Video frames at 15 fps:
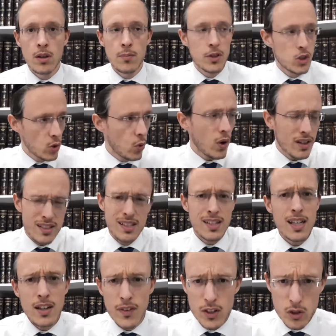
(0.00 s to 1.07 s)
Mais tu crois que c'est
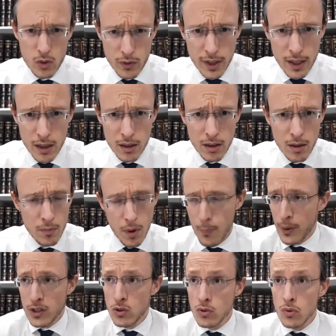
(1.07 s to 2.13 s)
ça qui va te sauver Mais
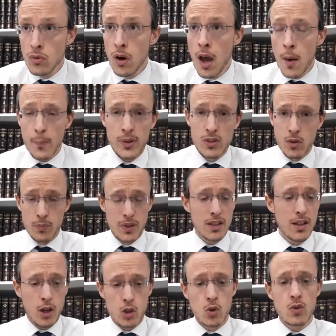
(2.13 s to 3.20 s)
pas du tout. Parce que peut-être
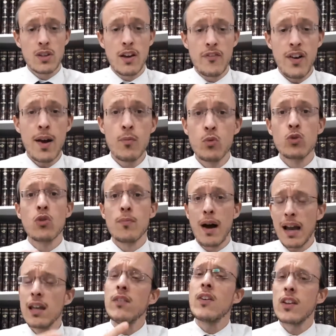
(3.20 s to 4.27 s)
qu'un jour ta femme ou ton
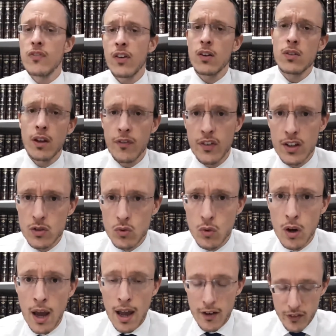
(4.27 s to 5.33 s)
mari va te faire une
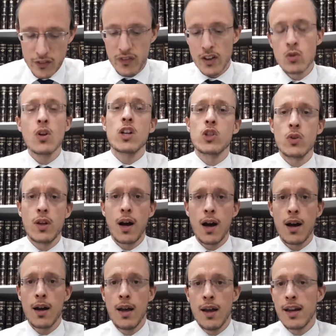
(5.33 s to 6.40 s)
réflexion et va te faire du
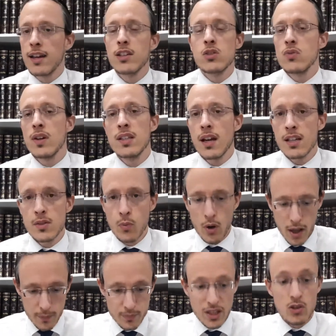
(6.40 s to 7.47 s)
lachonara. Et qu'est-ce que tu vas dire à ce
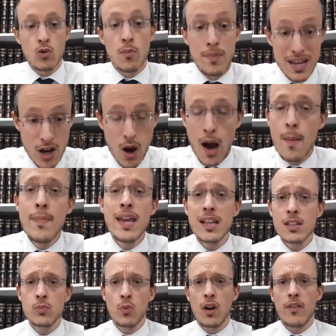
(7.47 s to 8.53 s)
moment-là Peut-être ton meilleur ami à
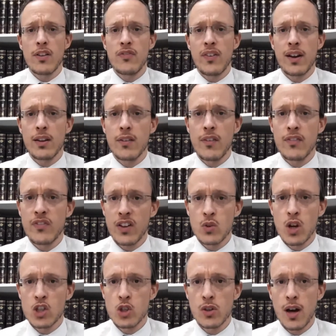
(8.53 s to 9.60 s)
ce moment-là va te faire, va te faire du
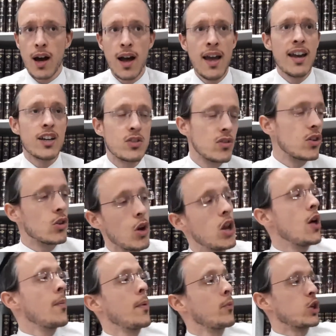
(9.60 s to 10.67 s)
lachonara. Qu'est-ce que tu vas dire Ah
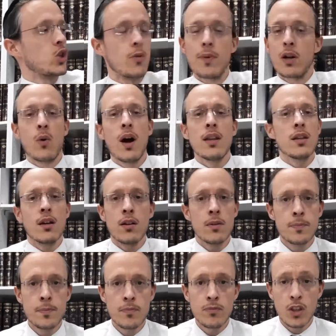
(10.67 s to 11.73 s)
non, mais moi je m'éloigne. Hein.
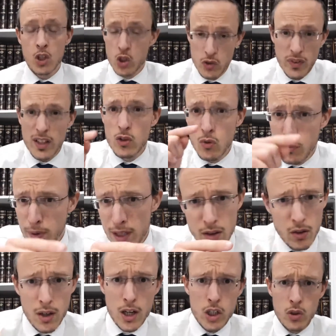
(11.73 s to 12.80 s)
Tu vas tomber
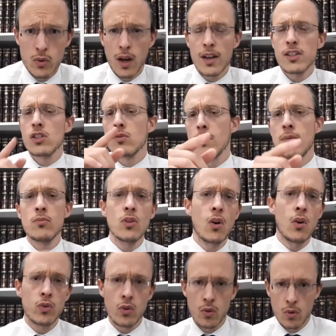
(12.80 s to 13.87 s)
dans le lachonara sans même t'en
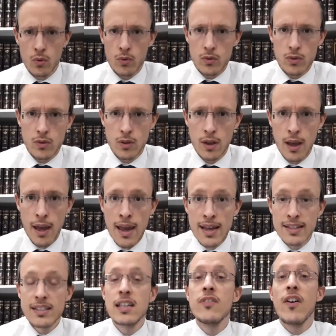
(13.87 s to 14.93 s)
rendre compte.
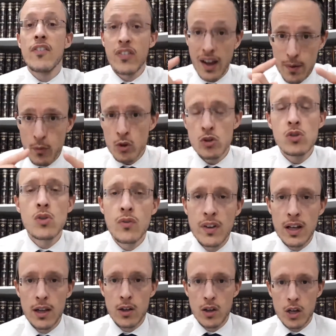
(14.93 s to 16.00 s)
Ce qui va vraiment te sauver
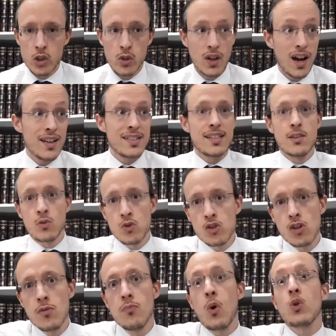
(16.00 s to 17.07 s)
de la lachonara, c'est non
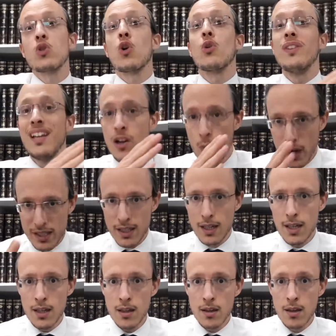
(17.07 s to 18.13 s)
seulement t'en
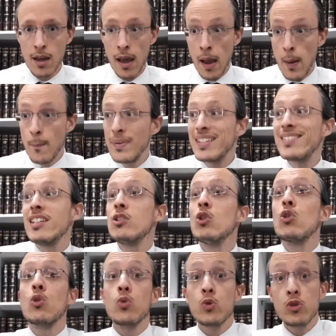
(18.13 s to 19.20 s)
éloigner, mais c'est de
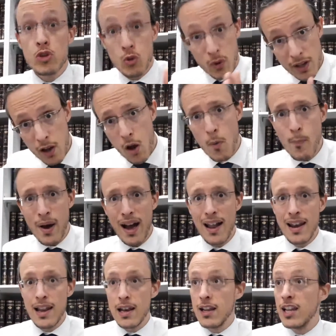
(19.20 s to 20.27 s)
construire en
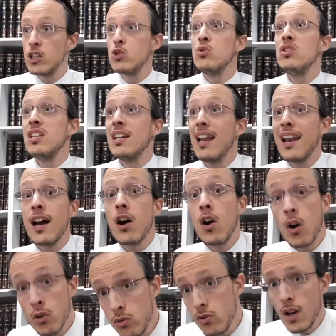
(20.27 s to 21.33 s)
parallèle, étudier la
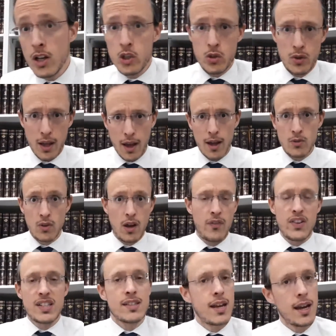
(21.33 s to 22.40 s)
robe du lachonara du
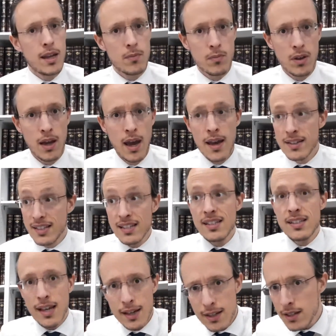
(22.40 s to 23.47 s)
Sraim. C'est
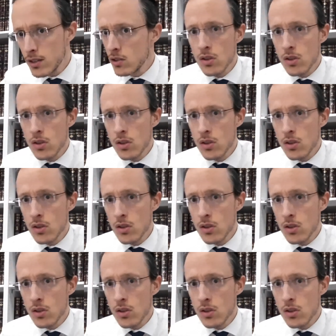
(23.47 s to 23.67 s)
ça qui te